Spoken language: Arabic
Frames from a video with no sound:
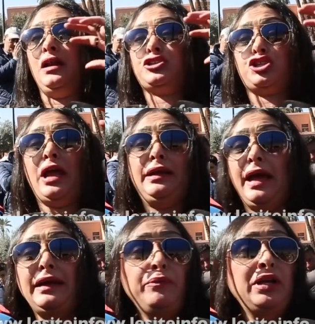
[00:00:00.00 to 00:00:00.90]
الشان
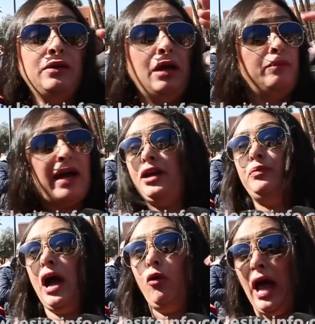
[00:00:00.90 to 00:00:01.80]
الاعلامي
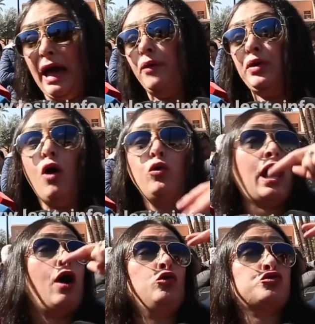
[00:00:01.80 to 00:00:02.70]
المغربي او العربي او
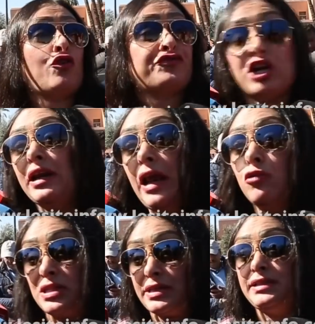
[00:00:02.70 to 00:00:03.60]
او في الشرق
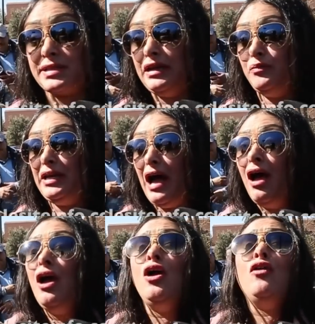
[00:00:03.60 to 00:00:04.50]
الاوسط كيتكلم عليها
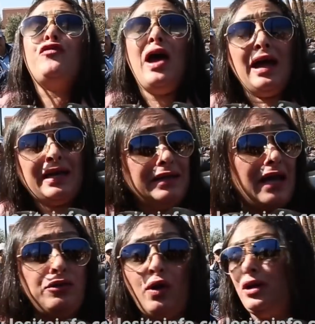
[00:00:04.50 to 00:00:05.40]

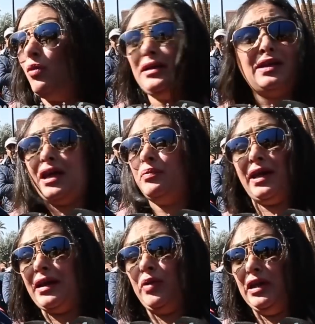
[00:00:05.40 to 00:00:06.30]
فاكيد انه اي واحد راه
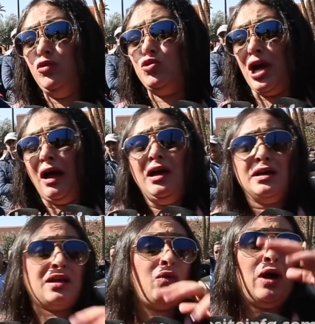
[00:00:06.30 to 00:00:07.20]
كيبغي يركب على الموجه
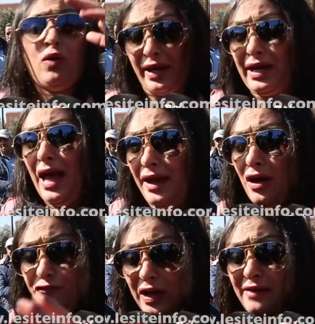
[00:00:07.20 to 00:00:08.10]
سواء غير
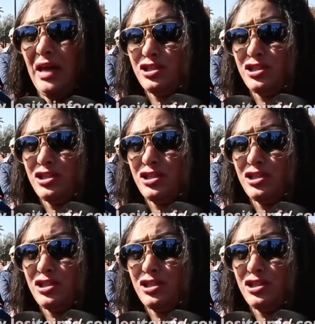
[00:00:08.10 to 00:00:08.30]
انا فقط